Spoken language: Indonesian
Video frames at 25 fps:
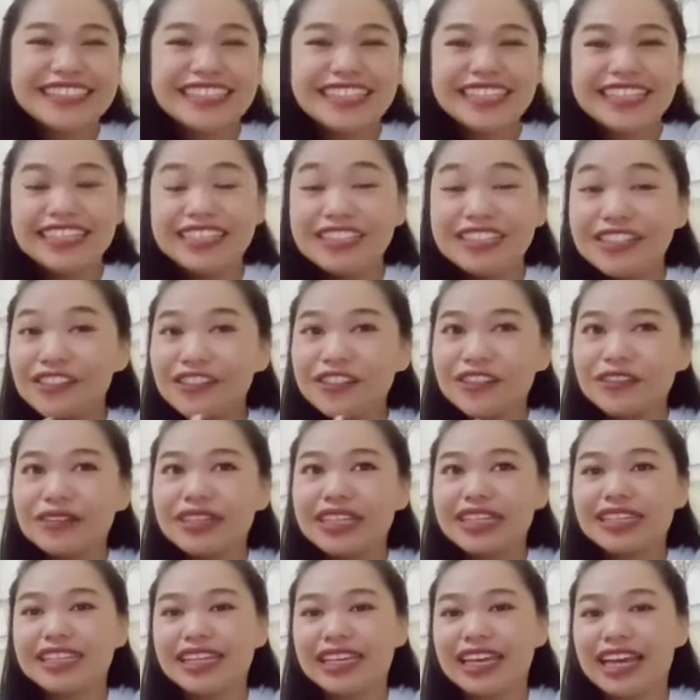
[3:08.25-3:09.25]
Yuk
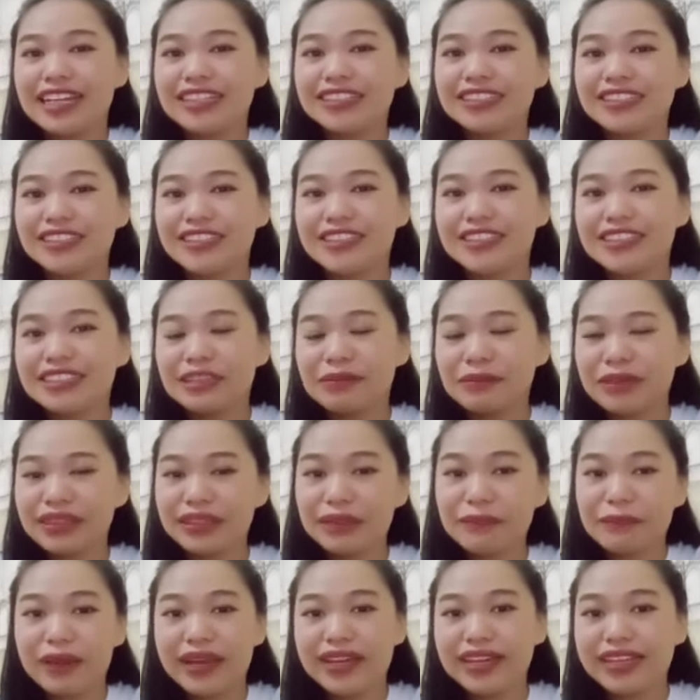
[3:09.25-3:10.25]
kita ke Ancol
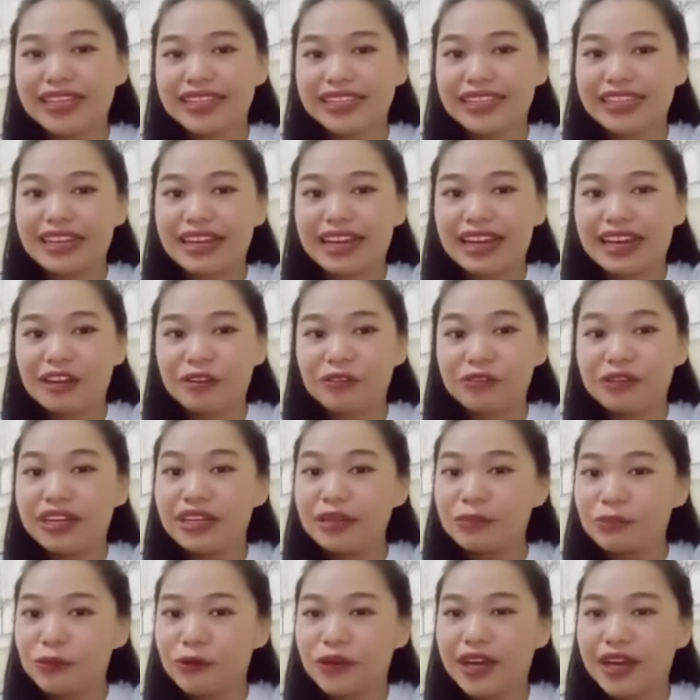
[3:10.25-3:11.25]
teman-teman ketika udah
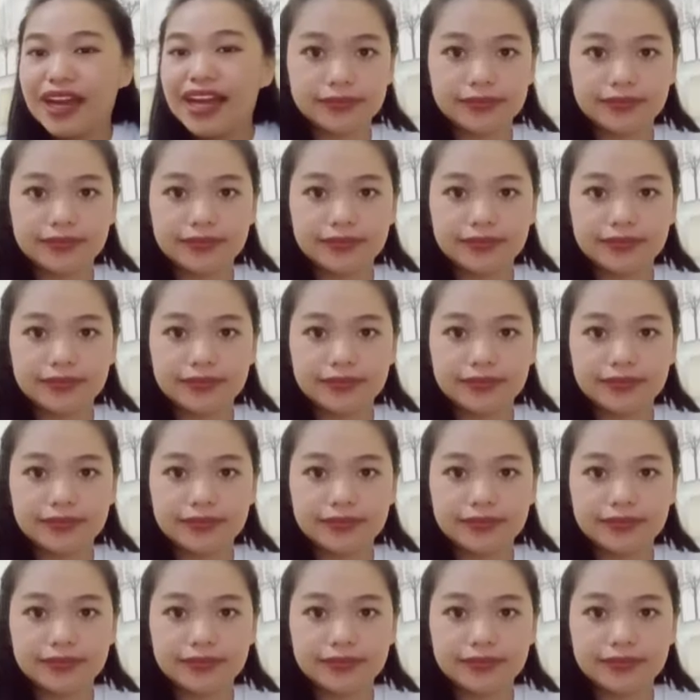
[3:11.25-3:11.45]
dibuka.